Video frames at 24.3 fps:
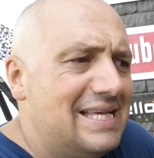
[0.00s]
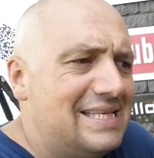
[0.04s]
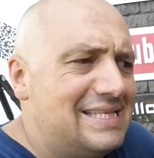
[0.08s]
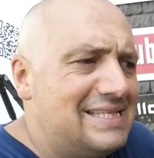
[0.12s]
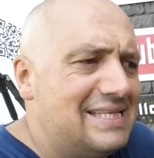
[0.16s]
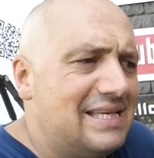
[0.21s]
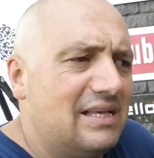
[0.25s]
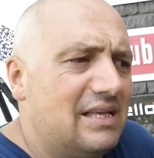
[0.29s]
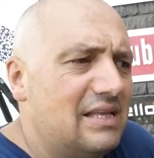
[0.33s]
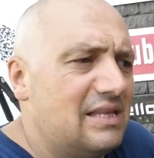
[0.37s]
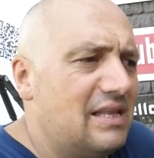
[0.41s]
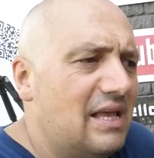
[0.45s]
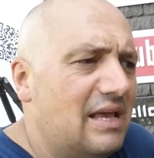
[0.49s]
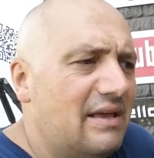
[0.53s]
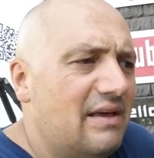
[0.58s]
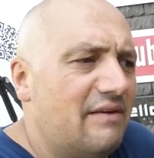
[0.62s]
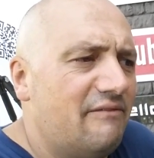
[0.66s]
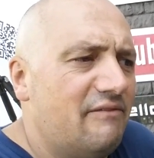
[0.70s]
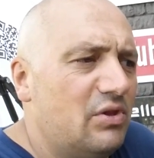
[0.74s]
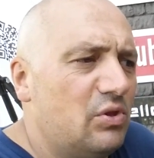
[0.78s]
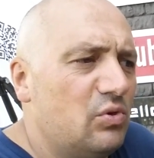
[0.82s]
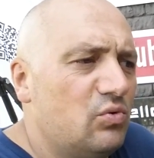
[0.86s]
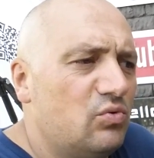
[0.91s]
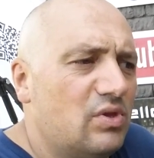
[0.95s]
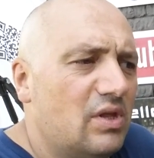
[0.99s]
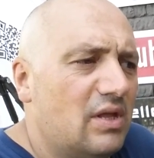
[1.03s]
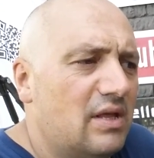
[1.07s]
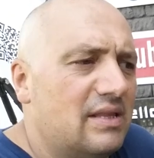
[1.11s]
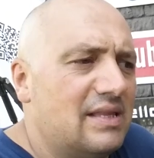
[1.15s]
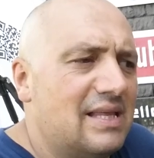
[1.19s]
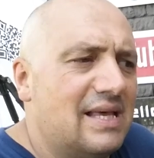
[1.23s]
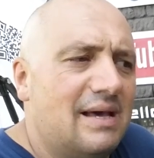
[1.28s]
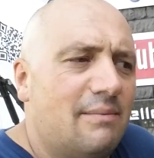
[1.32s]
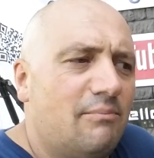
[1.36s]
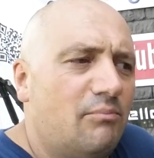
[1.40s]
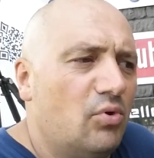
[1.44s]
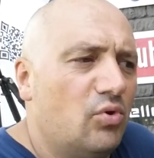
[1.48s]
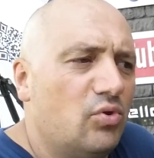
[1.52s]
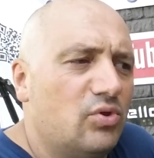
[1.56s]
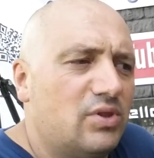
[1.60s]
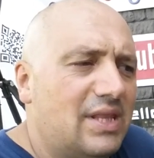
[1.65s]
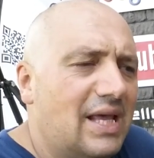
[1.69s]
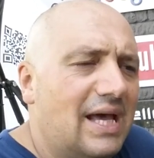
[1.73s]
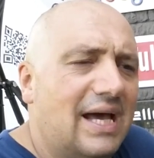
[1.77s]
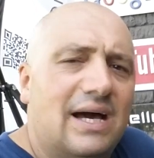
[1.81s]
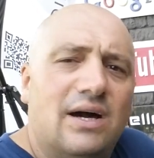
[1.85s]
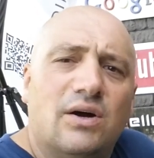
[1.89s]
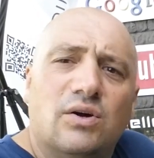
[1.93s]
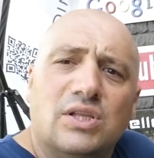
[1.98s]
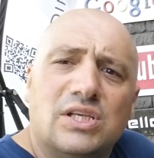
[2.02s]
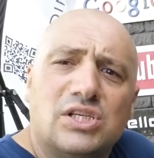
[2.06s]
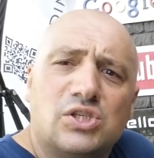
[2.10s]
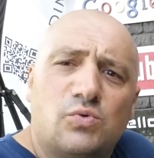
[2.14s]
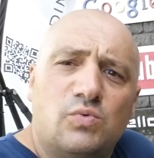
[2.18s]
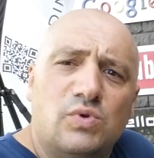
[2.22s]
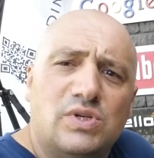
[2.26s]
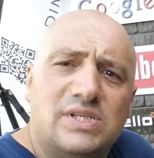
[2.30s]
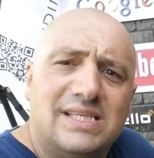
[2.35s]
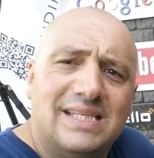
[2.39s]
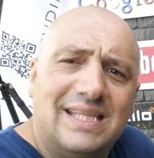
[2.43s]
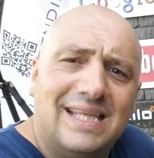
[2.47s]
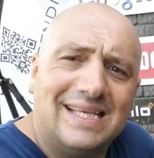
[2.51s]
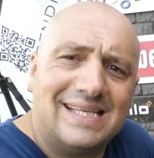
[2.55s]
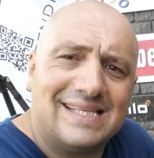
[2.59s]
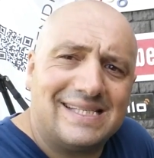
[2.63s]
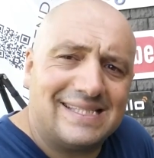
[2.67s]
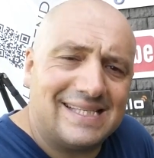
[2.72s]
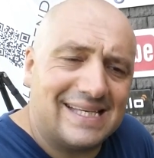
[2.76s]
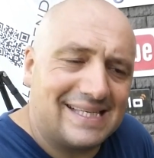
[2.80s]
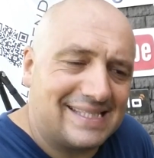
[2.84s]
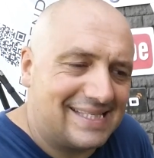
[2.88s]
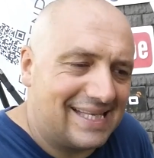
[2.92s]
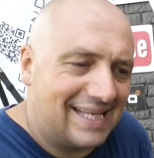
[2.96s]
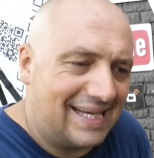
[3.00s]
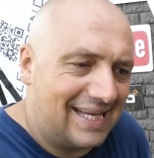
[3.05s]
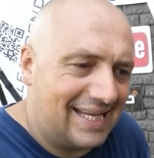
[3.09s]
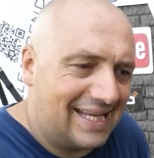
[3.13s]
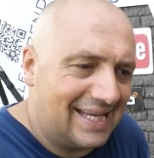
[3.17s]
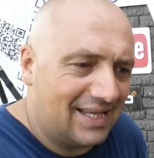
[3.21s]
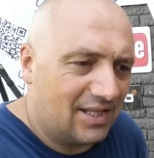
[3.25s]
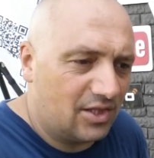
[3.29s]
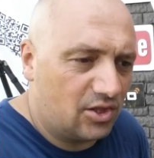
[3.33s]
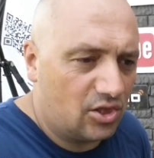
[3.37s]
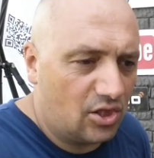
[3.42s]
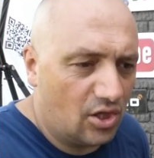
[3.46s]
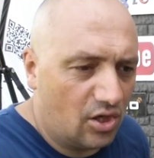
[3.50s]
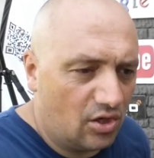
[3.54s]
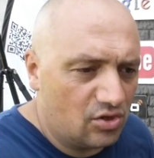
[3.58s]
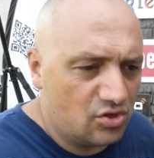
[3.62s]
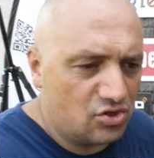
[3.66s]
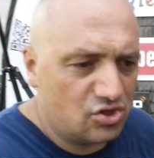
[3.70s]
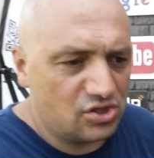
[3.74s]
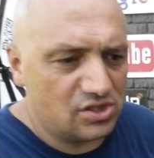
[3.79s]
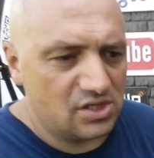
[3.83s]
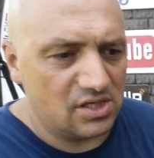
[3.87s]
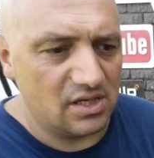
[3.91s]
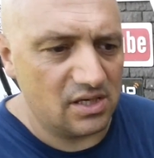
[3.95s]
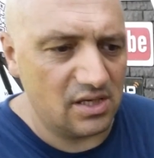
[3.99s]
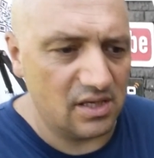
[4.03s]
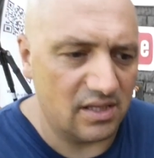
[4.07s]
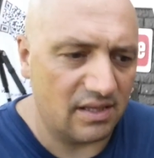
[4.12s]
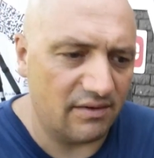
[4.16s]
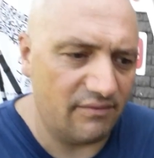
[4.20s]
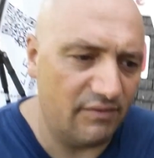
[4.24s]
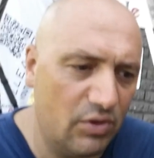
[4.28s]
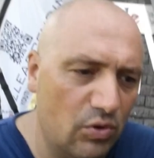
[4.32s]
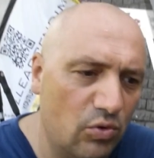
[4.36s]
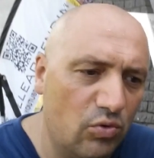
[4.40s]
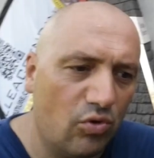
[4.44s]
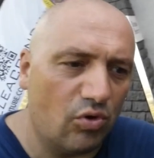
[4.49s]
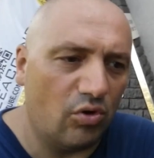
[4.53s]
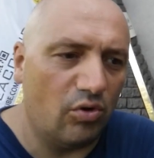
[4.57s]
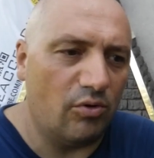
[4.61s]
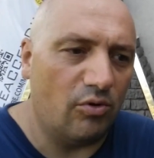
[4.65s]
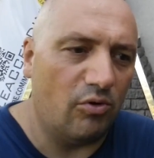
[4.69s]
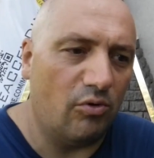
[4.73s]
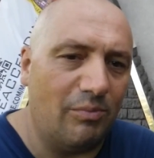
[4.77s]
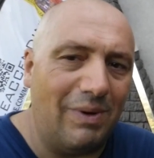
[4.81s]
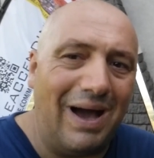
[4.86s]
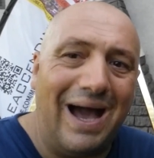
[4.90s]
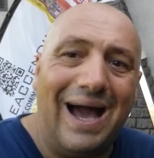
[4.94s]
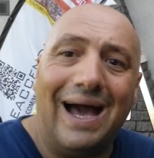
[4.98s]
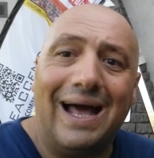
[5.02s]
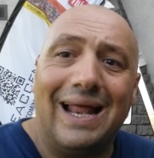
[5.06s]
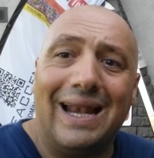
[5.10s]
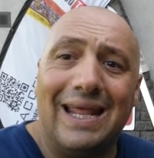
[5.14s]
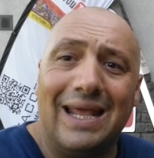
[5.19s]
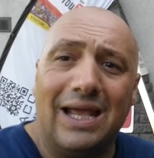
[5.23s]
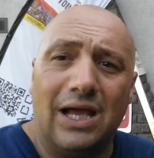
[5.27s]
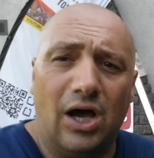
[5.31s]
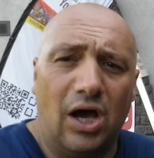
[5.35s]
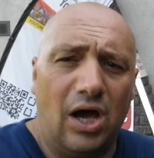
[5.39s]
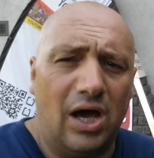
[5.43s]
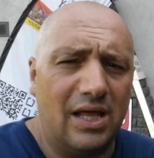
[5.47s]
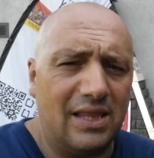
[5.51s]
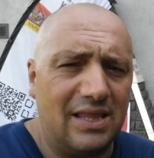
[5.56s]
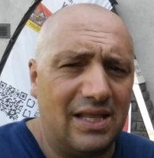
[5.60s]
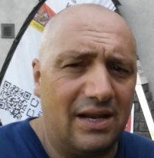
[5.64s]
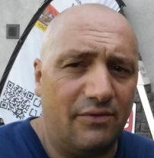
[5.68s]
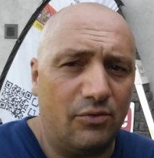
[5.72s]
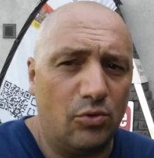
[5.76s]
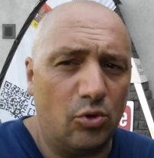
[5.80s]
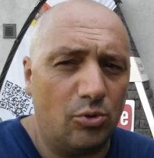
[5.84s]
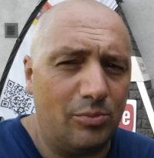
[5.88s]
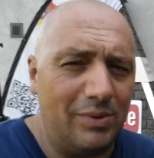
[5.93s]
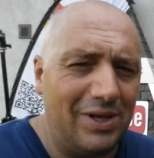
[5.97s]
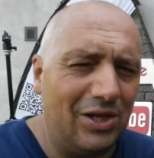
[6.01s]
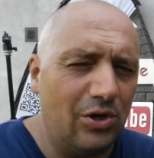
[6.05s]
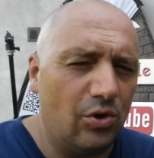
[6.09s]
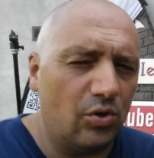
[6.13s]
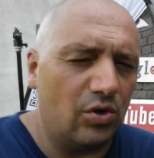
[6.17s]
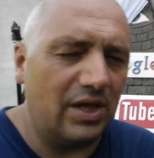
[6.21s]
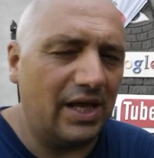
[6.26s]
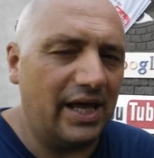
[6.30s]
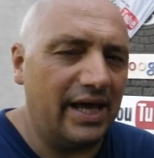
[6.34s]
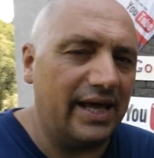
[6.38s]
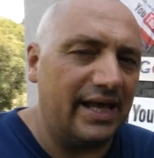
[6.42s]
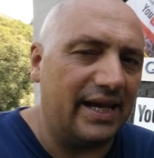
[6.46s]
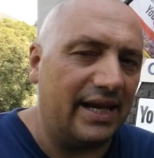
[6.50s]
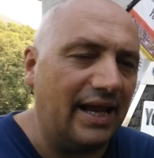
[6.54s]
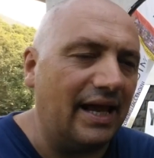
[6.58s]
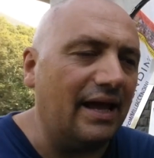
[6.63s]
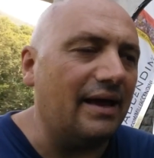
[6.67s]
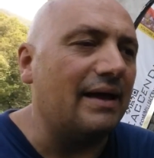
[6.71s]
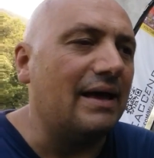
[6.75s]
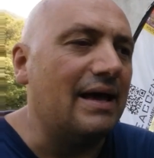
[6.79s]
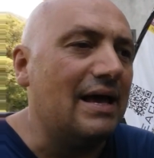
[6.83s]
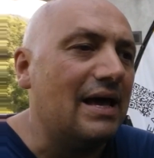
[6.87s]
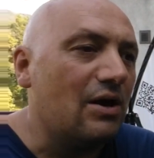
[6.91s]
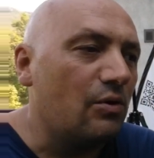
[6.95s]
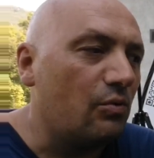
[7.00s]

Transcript: ti è venuta una bontà una squisitezza sta ricotta oggi ti è venuto male oh, ti è venuto meglio ieri eh.